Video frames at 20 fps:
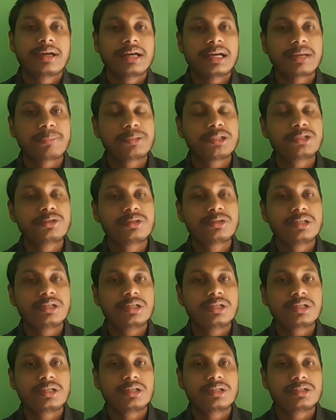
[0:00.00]
আপনি যদি
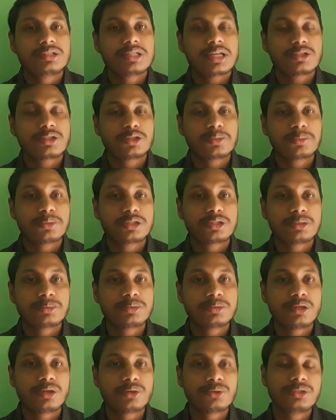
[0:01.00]
জাতীয়
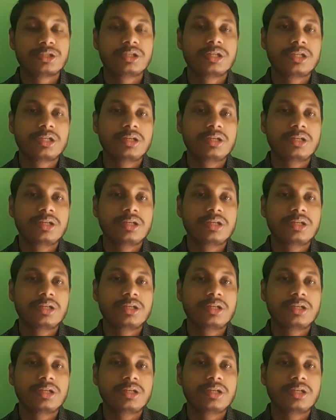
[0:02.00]
বিশ্ববিদ্যালয়ের অধীনে